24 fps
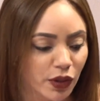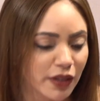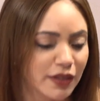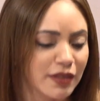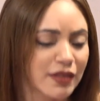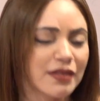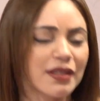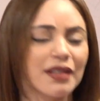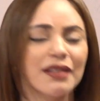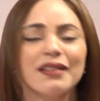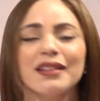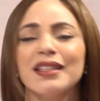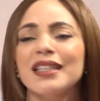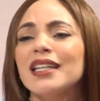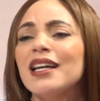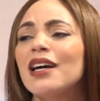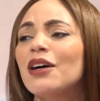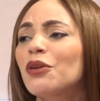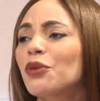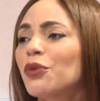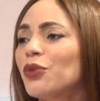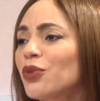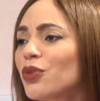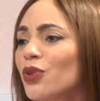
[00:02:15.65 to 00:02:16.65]
que se sentía
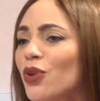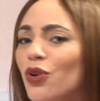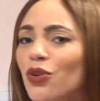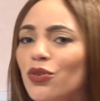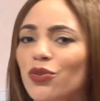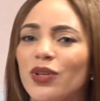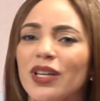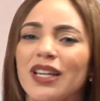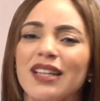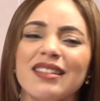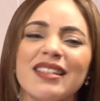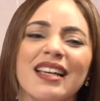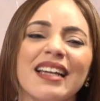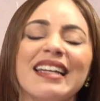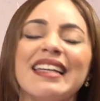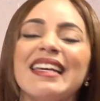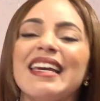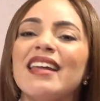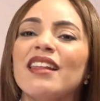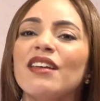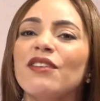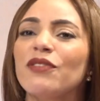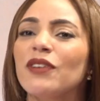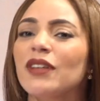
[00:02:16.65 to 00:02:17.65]
orgulloso y que
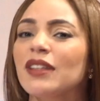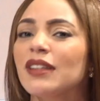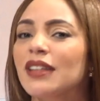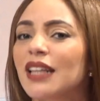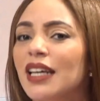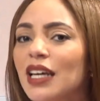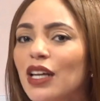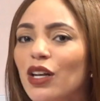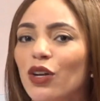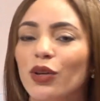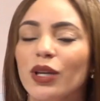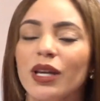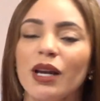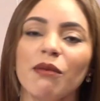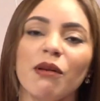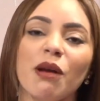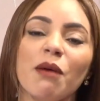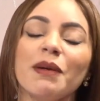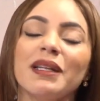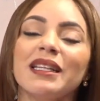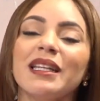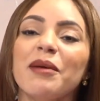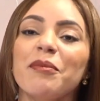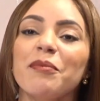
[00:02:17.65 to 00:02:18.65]
salía a defenderlo y que
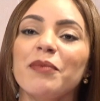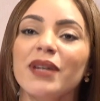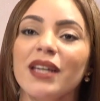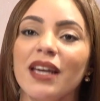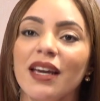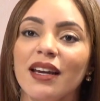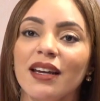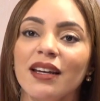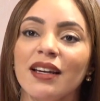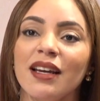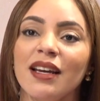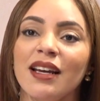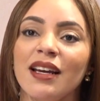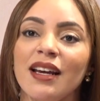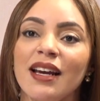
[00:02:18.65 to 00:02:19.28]
hablaba tan bien,